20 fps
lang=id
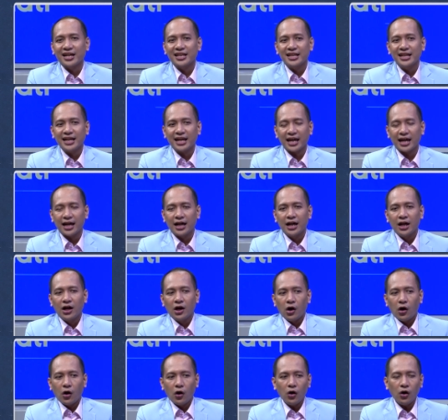Jadi kayak
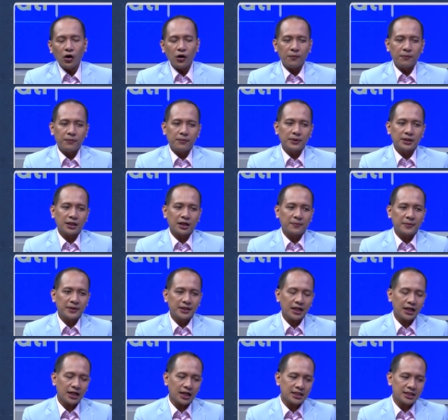oh
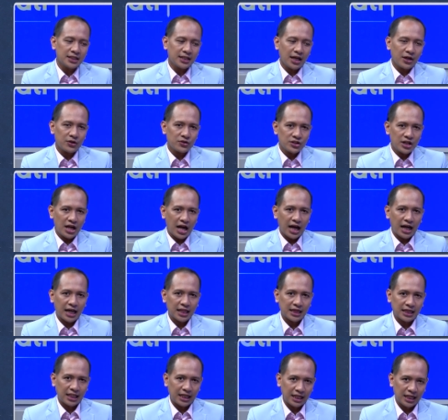bentar-bentar nasinya harus
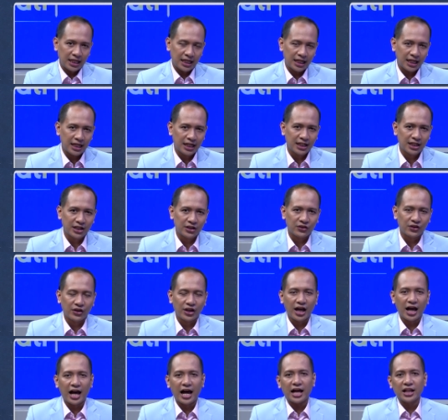diangetin gitu ya